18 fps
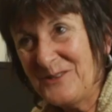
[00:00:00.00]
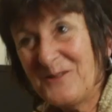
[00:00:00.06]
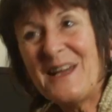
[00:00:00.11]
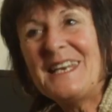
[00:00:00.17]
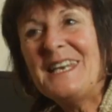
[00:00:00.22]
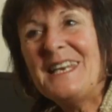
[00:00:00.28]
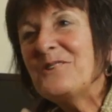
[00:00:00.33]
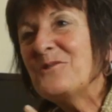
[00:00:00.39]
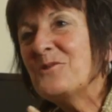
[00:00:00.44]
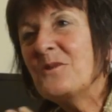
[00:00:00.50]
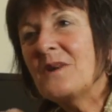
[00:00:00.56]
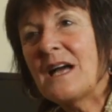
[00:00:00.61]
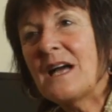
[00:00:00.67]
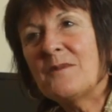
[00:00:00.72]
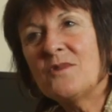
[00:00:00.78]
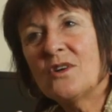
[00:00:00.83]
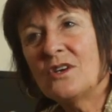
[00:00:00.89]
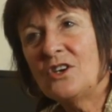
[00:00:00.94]
No hay ningún
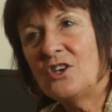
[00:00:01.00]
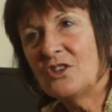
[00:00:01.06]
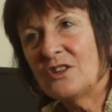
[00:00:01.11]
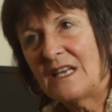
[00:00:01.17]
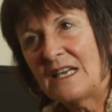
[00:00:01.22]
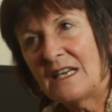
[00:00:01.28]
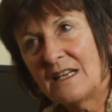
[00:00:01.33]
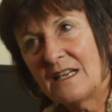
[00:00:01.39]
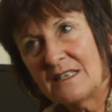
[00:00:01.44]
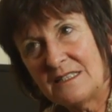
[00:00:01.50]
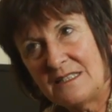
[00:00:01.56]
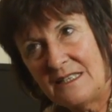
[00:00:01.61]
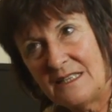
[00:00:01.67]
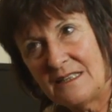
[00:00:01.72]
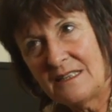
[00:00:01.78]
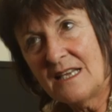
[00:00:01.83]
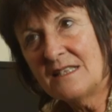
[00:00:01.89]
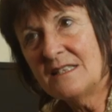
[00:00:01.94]
cambio que no tenga
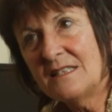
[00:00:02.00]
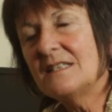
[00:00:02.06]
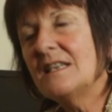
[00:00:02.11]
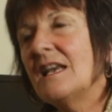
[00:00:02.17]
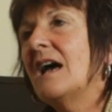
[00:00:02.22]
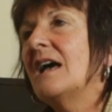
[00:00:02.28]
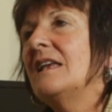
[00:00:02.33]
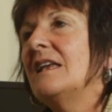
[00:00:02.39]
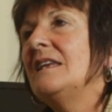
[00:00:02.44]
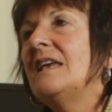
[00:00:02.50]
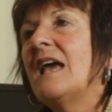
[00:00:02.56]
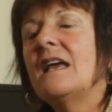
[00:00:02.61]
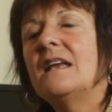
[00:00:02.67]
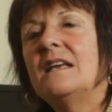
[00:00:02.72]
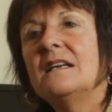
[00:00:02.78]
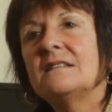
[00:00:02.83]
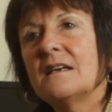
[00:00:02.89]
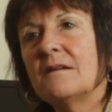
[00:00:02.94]
resistencia y
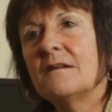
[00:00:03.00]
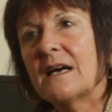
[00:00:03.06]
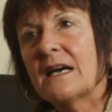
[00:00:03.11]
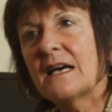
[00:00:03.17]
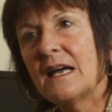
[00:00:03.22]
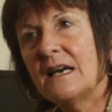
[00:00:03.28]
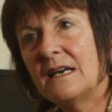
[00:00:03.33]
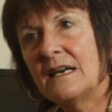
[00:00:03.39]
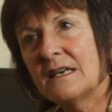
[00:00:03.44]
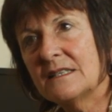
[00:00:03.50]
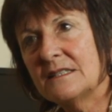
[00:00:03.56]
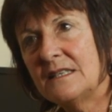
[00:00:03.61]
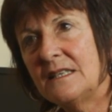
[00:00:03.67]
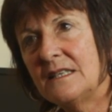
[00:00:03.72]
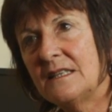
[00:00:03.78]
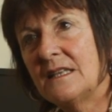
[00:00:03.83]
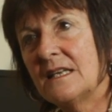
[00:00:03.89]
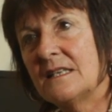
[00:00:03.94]
hay que trabajar la
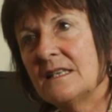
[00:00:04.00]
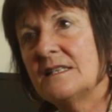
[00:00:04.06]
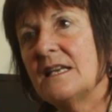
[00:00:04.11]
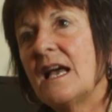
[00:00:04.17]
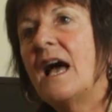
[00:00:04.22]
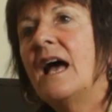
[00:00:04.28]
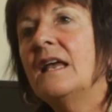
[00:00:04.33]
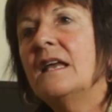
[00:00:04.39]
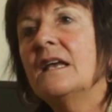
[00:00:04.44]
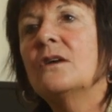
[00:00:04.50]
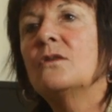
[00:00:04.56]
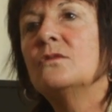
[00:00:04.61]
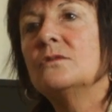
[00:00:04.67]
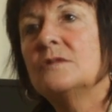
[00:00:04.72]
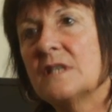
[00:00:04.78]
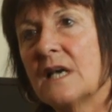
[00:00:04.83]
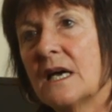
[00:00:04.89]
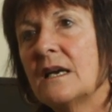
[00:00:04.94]
resistencia. Hay que
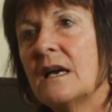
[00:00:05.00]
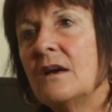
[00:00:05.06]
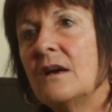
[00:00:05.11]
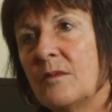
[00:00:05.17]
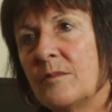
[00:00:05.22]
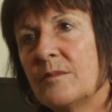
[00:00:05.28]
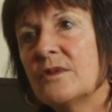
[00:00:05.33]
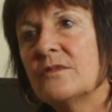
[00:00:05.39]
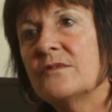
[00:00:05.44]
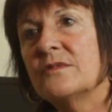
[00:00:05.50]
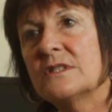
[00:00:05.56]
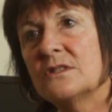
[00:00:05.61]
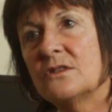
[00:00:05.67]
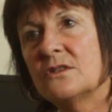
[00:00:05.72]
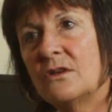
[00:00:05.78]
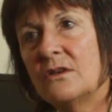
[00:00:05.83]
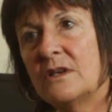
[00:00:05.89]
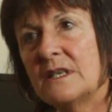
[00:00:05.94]
escuchar a los
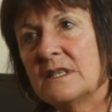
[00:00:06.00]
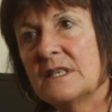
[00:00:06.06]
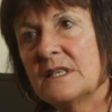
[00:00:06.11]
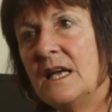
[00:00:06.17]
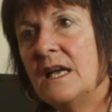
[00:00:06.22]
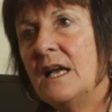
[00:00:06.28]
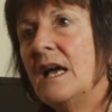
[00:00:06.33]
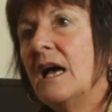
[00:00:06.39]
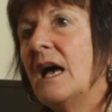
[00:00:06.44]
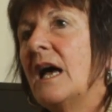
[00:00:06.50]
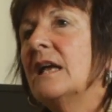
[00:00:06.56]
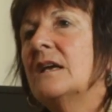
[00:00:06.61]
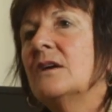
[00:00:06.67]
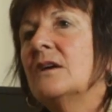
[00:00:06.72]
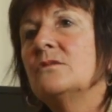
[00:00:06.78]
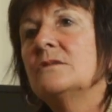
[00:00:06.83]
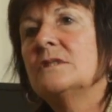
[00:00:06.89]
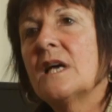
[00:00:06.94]
profesores. Hay
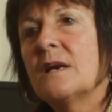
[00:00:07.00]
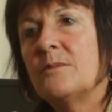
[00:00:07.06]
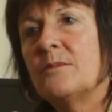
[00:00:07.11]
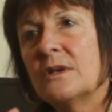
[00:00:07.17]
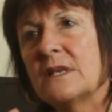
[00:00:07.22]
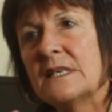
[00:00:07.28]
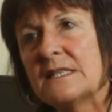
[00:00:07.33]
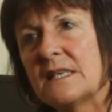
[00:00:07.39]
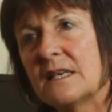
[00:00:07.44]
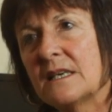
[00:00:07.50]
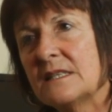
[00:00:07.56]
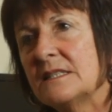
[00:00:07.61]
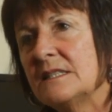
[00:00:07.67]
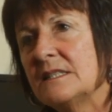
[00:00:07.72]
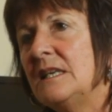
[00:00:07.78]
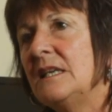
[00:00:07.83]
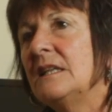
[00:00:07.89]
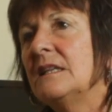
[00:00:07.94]
que escuchar por qué se
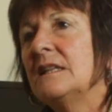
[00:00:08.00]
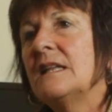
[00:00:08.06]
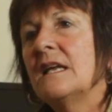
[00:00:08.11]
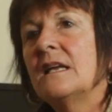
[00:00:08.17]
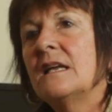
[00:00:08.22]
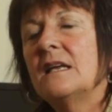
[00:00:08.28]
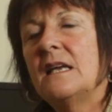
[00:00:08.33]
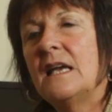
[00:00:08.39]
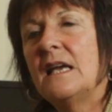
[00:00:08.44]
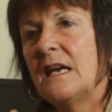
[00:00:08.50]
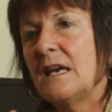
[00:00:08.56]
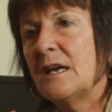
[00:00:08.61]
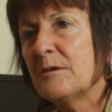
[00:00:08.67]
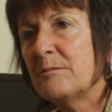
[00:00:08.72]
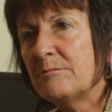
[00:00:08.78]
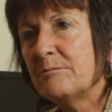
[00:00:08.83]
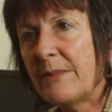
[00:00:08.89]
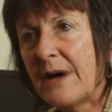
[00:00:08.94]
resisten, qué
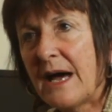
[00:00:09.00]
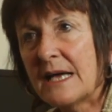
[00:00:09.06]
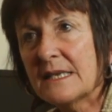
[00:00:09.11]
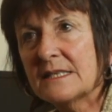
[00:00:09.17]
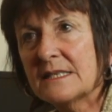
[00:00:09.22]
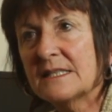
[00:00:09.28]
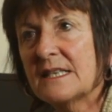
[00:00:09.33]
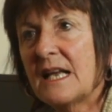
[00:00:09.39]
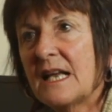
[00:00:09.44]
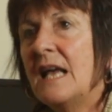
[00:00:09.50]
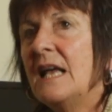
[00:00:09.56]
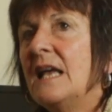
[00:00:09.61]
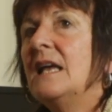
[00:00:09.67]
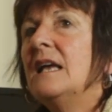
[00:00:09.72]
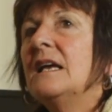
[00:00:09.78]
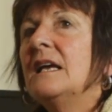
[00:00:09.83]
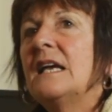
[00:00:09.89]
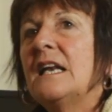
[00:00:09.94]
les pasa,
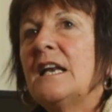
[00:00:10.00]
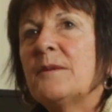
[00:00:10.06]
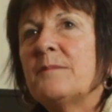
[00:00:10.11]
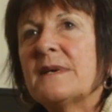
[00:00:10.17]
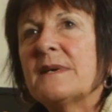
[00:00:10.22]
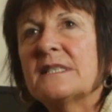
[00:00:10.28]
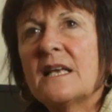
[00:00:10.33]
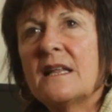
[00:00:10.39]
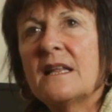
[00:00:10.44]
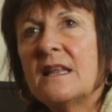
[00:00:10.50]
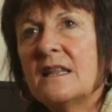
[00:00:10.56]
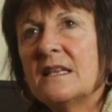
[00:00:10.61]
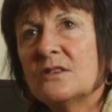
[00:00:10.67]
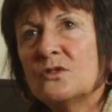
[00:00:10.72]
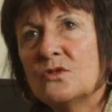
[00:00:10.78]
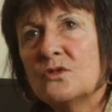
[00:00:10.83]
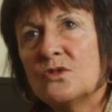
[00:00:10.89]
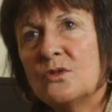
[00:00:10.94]
qué les pasa
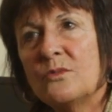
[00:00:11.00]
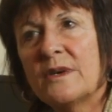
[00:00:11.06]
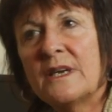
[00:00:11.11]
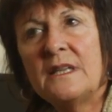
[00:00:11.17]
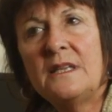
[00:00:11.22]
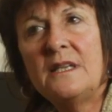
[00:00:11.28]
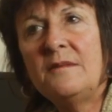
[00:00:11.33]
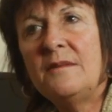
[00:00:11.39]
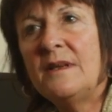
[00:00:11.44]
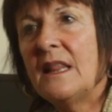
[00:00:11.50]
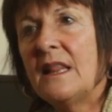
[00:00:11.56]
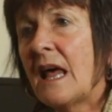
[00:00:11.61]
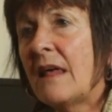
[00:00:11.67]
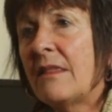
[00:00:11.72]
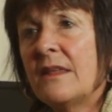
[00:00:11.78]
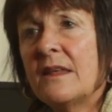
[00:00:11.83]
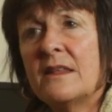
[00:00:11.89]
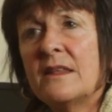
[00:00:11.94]
desde su
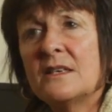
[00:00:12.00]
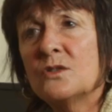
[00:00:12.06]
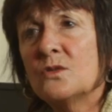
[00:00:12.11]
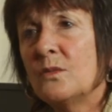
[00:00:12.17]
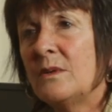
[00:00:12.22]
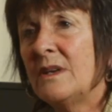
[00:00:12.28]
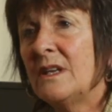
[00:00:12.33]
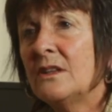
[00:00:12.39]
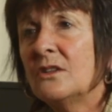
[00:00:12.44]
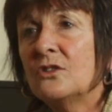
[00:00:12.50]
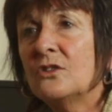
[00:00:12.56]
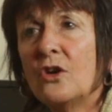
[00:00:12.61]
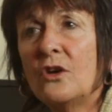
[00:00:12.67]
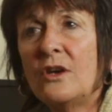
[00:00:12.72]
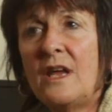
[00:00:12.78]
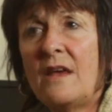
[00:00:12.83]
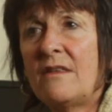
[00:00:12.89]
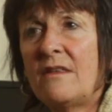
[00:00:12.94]
subjetividad, desde su
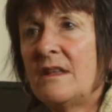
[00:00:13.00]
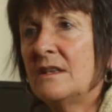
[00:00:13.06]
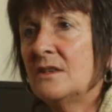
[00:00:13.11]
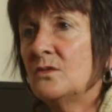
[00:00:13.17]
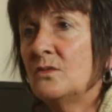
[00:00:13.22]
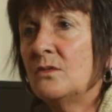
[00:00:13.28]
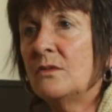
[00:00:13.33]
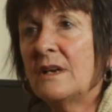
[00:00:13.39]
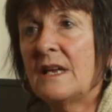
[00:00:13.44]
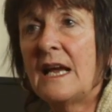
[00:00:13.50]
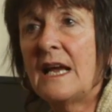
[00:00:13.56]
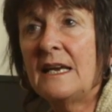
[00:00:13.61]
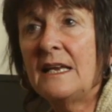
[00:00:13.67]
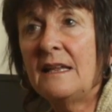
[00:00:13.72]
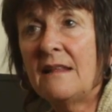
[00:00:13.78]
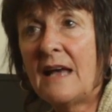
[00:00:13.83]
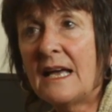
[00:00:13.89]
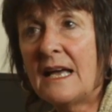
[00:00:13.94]
historia, desde su
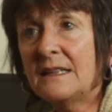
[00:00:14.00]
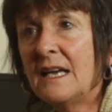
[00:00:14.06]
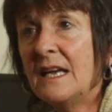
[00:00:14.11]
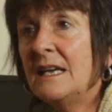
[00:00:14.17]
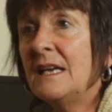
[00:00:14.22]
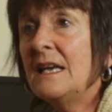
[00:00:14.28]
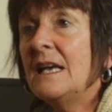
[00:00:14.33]
realidad.